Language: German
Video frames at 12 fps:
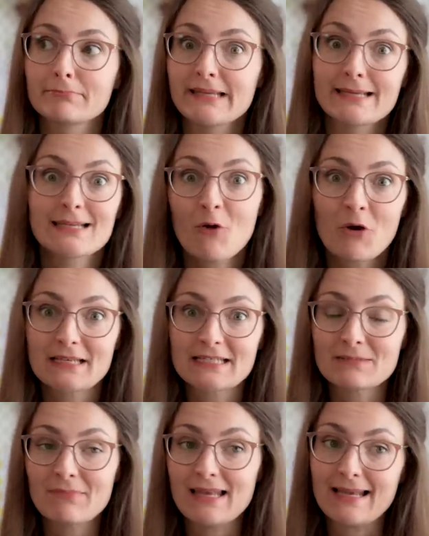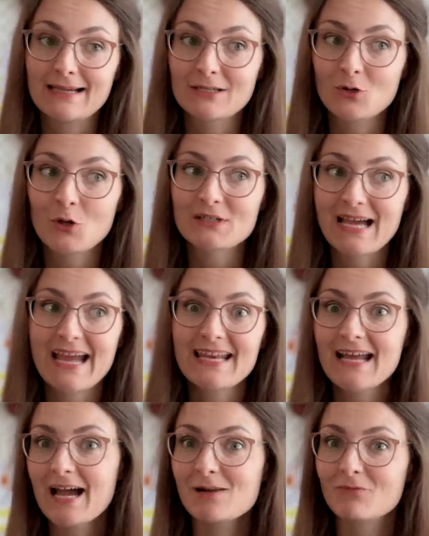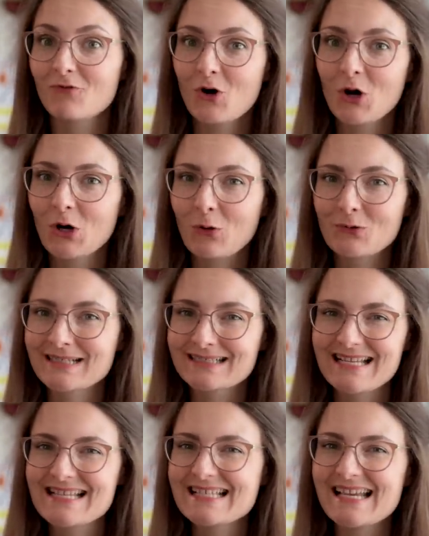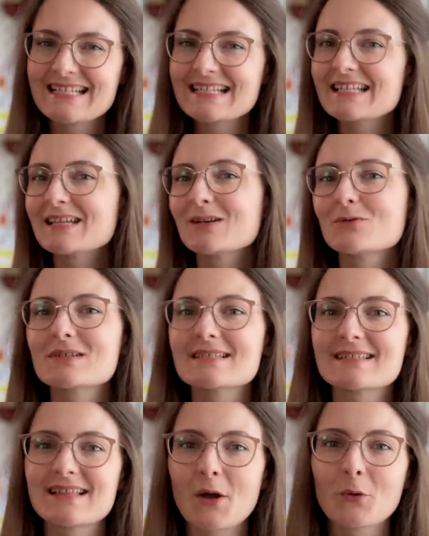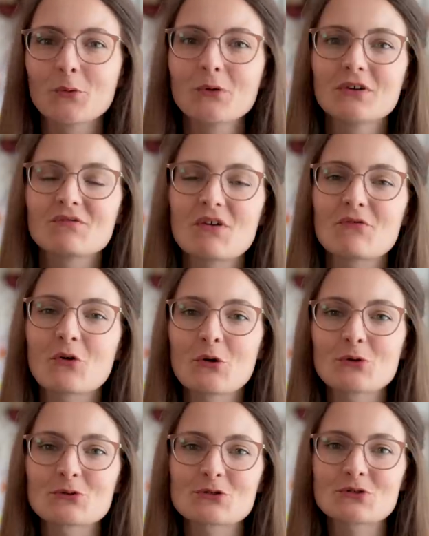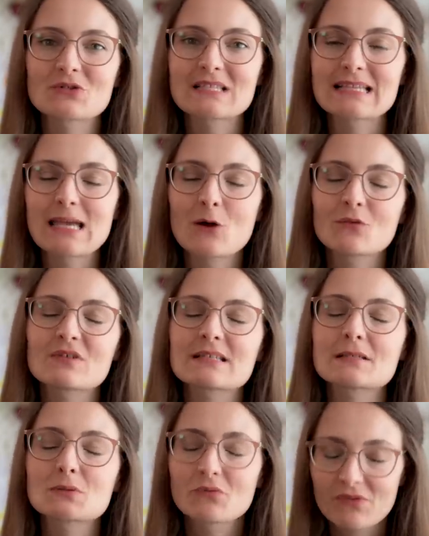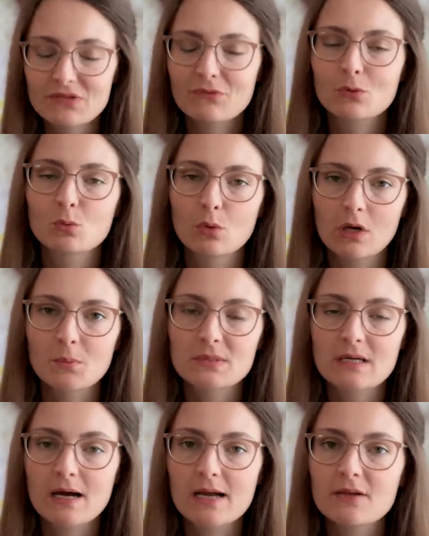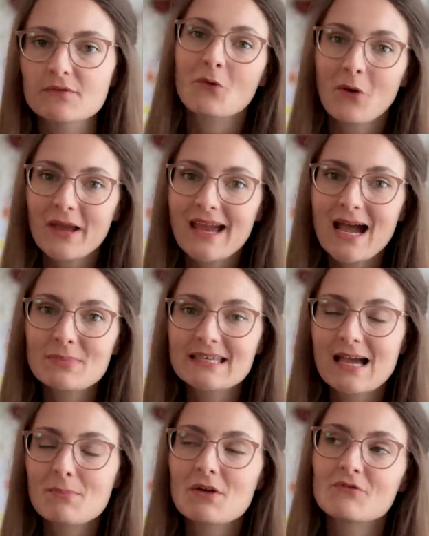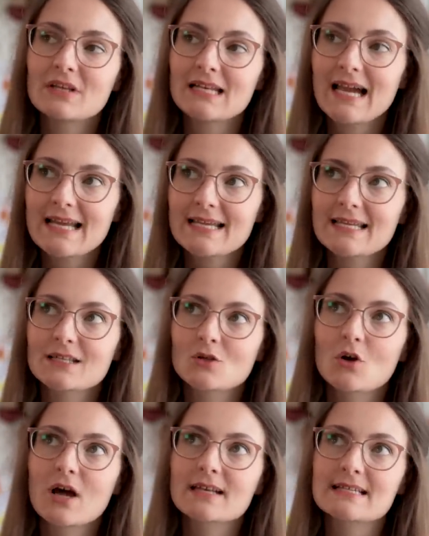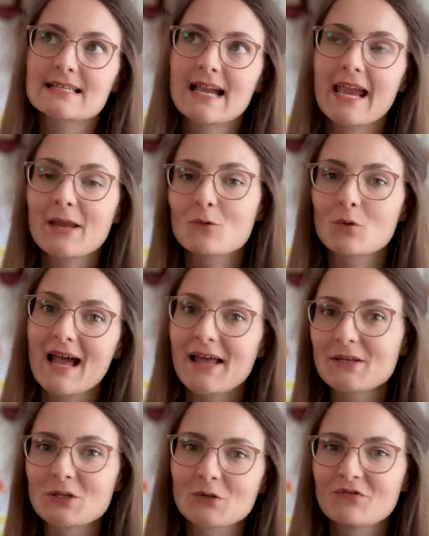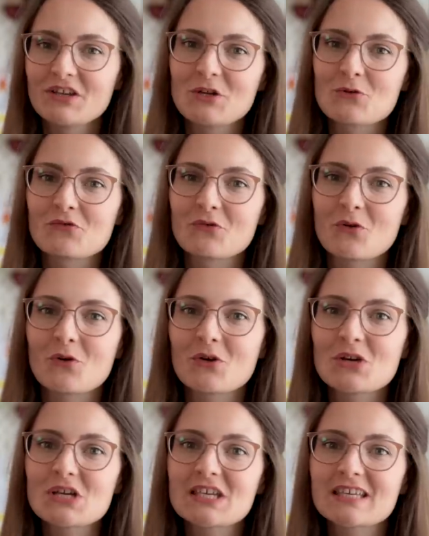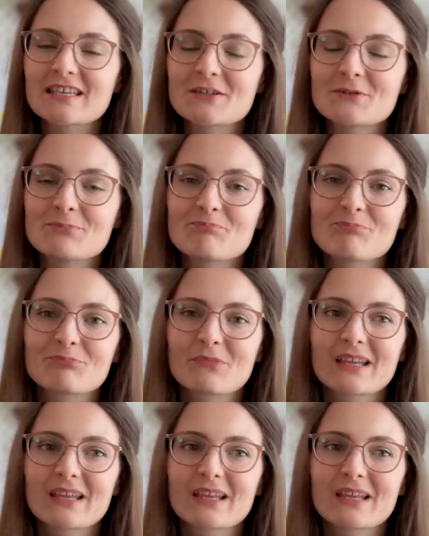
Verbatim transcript: der dauert nicht mehr lange, noch dreieinhalb Wochen und dann geht's endlich los nach Rügen. Wir freuen uns schon sehr und wir sind sowas von urlaubsreif. Vorher habe ich aber vielleicht noch das ein oder andere Video für euch. Ähm,